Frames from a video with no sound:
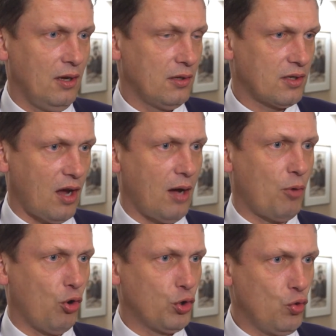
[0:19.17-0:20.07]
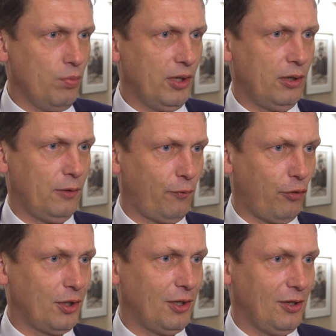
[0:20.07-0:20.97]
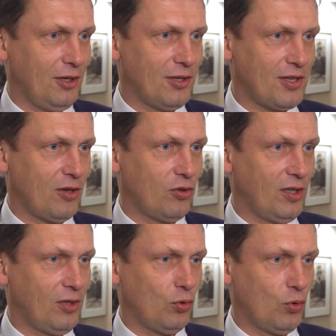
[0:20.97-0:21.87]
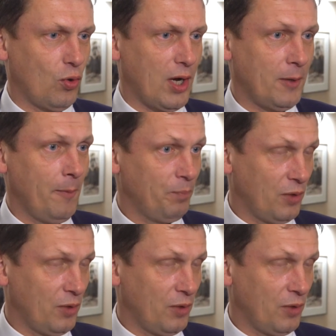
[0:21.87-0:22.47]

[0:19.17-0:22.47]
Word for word: Es gab auch Jubel von den Initiatoren,